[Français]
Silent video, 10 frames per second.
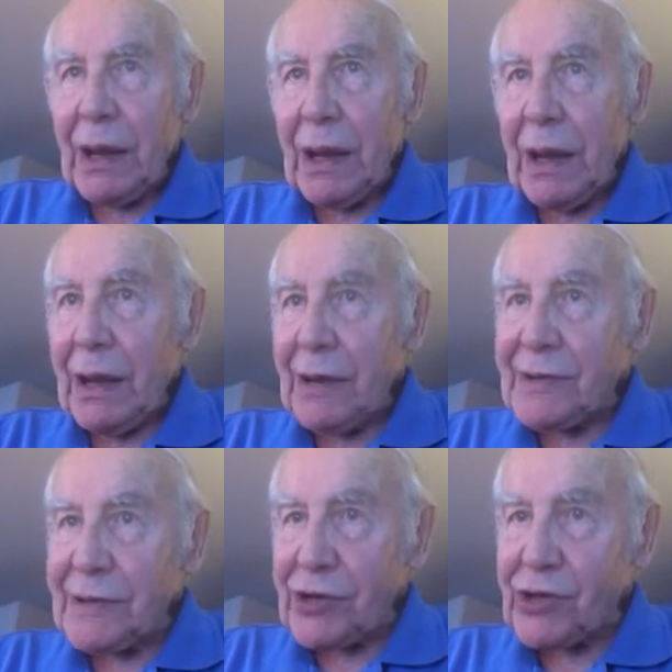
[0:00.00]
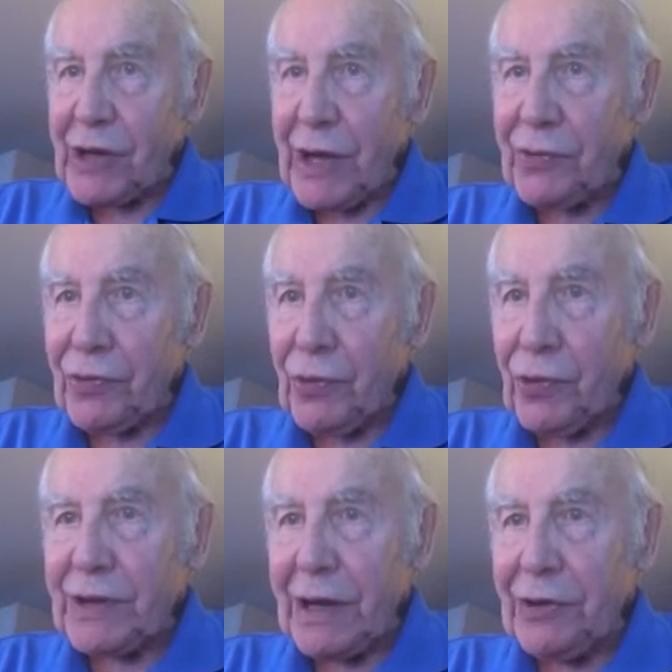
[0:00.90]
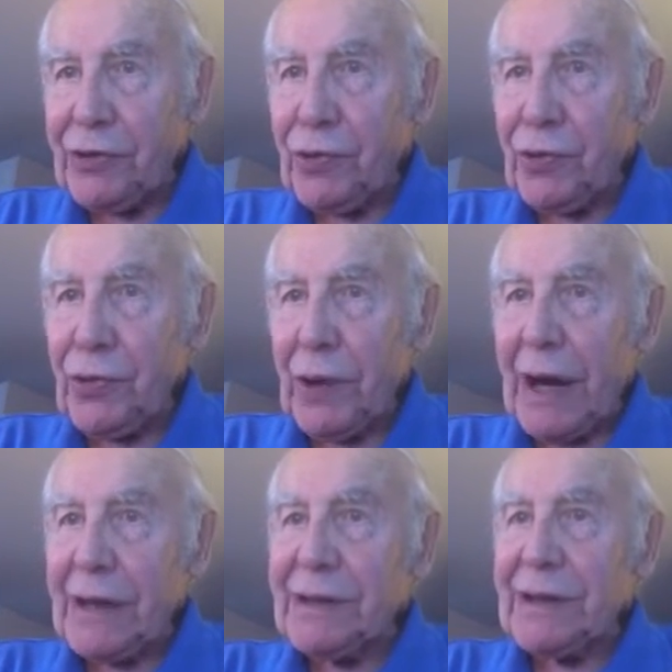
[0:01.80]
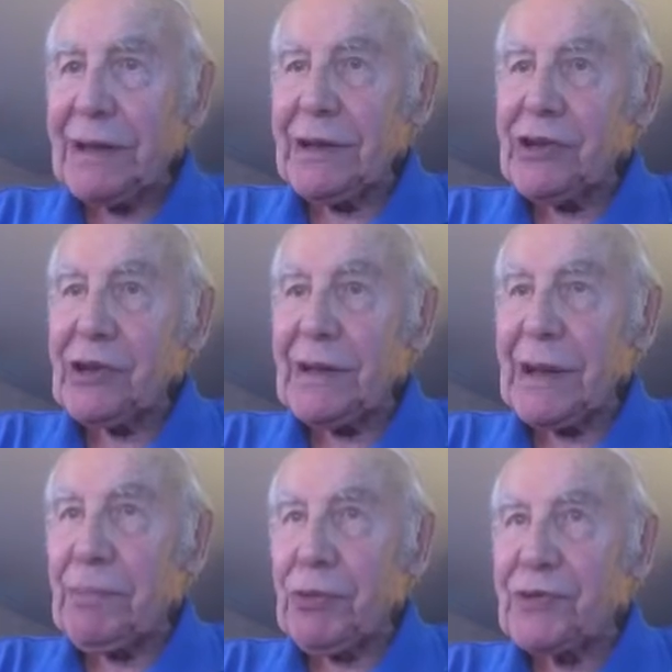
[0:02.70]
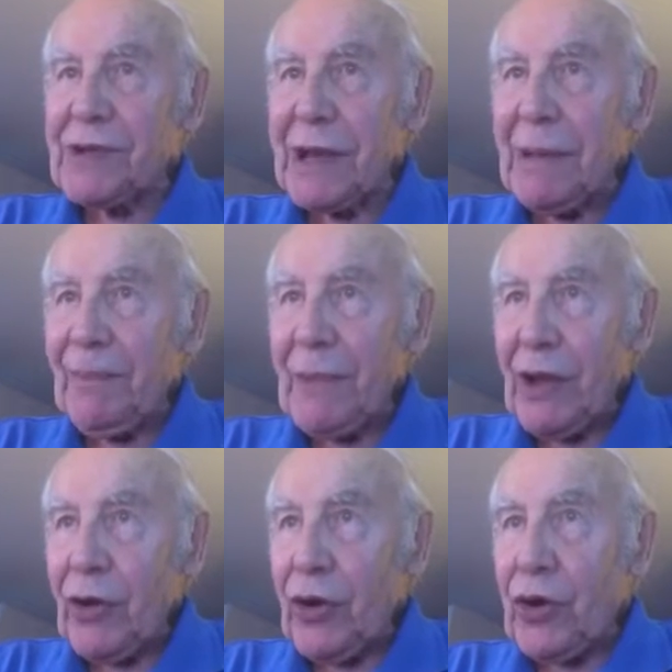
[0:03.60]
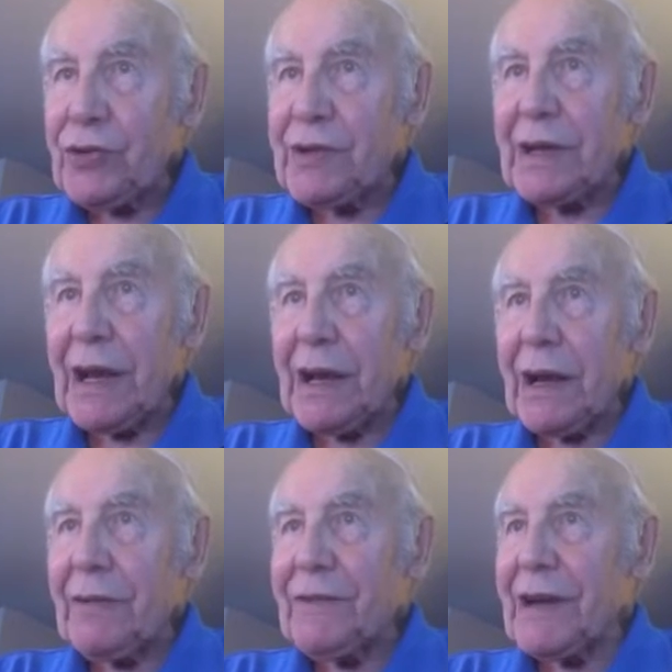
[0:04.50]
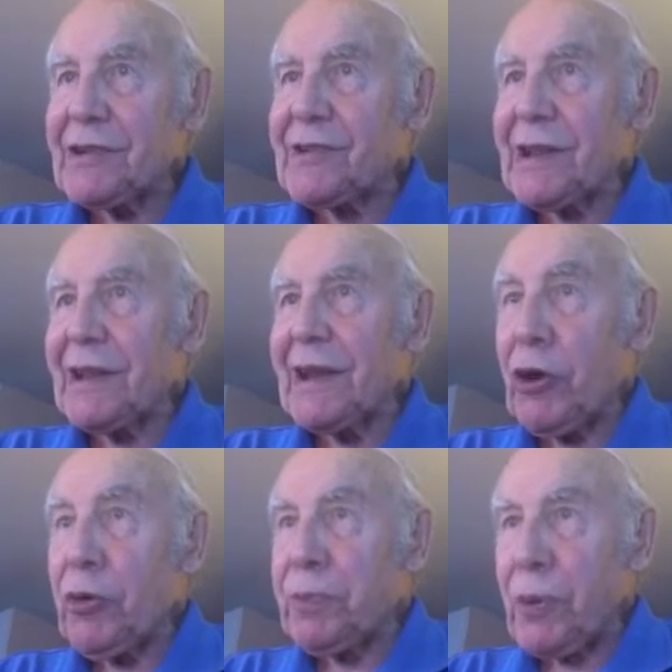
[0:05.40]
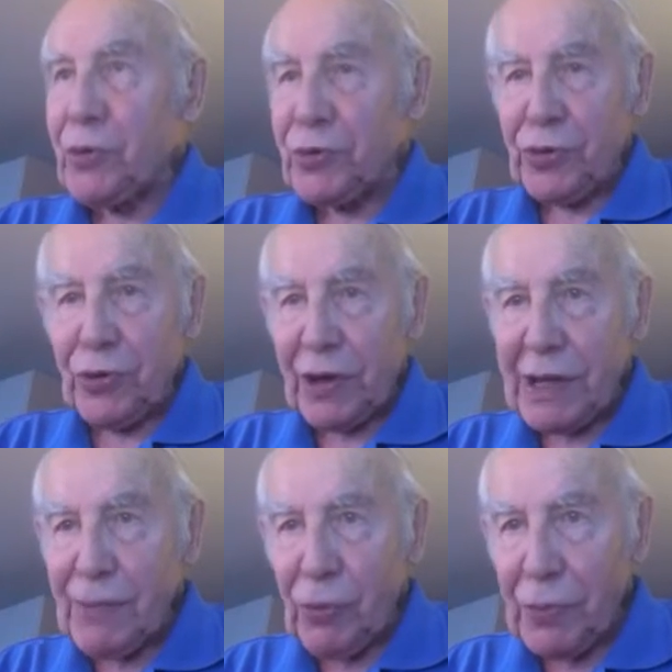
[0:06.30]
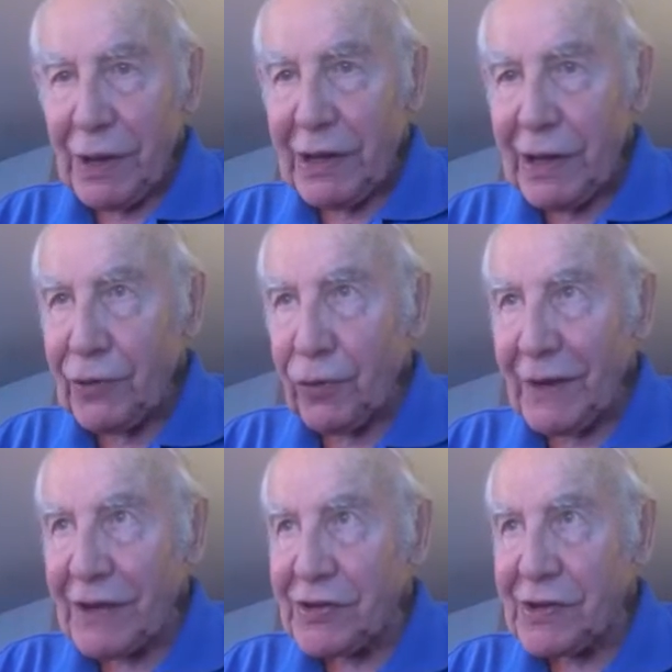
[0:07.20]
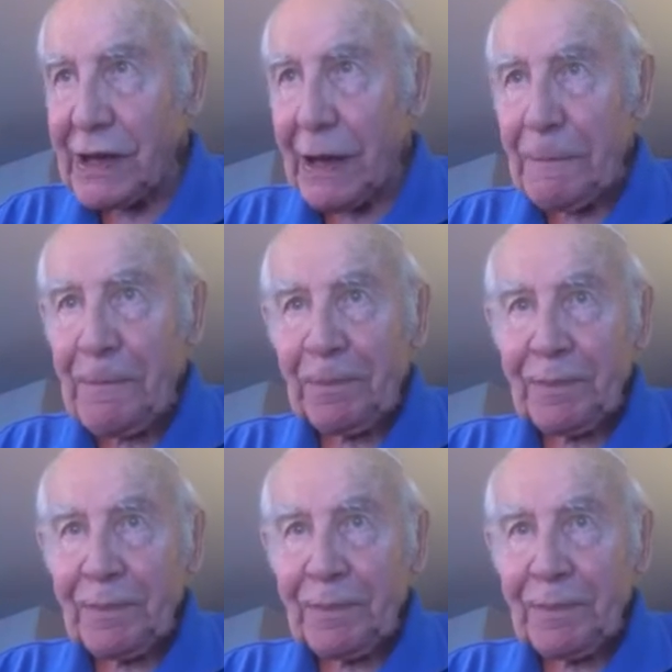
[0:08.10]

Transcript: Et sachez que l'Hôtel Dieu a été déjà dépecé. Un tiers va être cédé à un promoteur immobilier, Novaxia,